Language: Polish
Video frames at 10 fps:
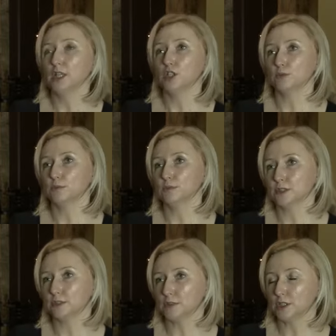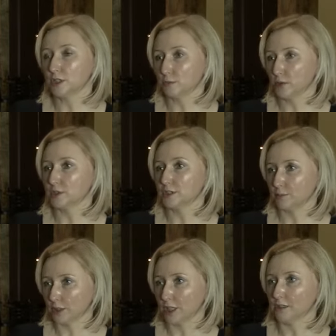robimy z nimi robocze
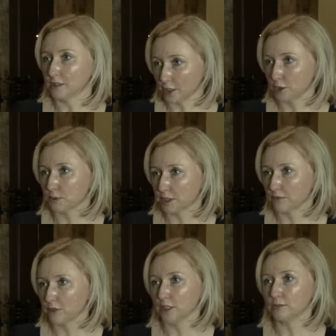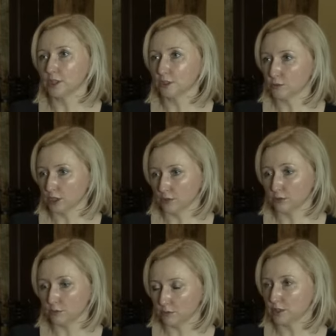spotkanie, znaczy z przedstawicielami tego
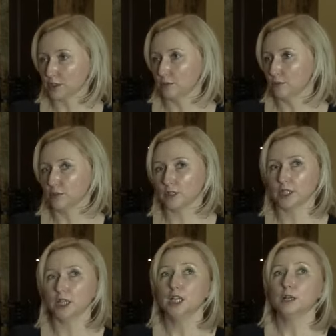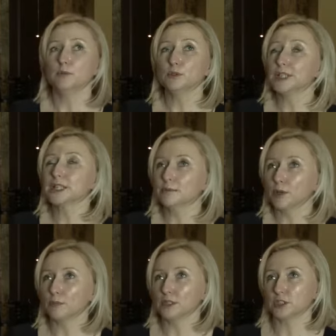urzędu, żeby wszystko było ok. Był taki
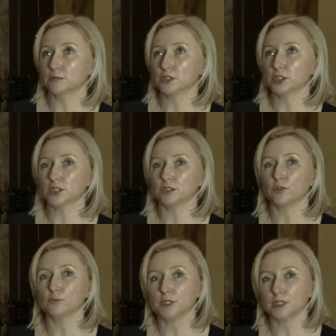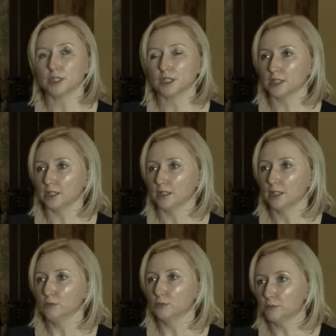moment, że myślę, że w opinii takiej
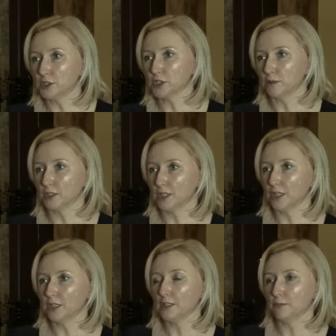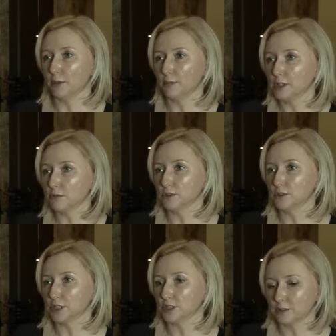publicznej, medialnej pomyliły,
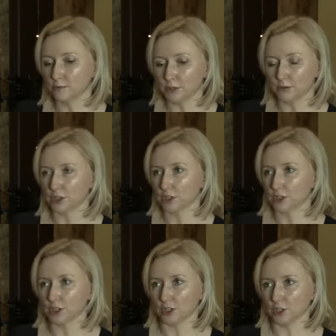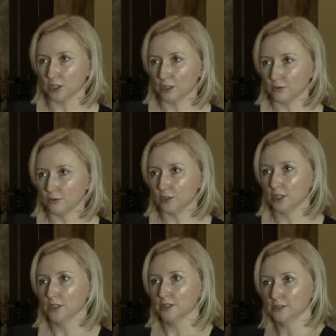znaczy zbiły się trzy rzeczy,
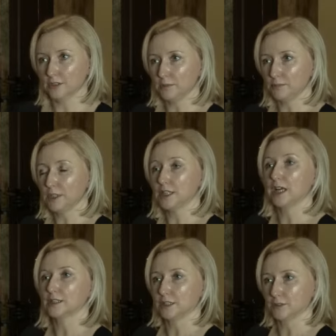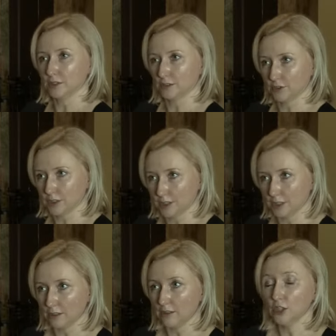EWUŚ, ZIP i karta do tego
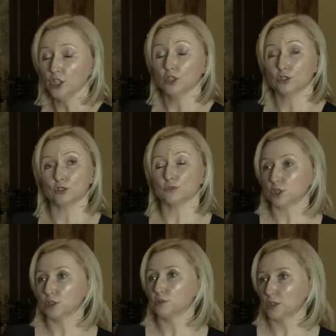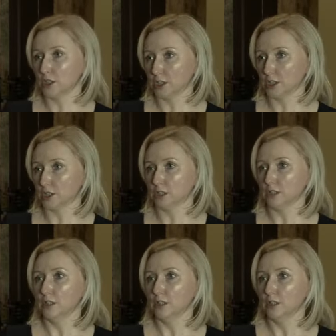wszystkiego. To są trzy różne rzeczy.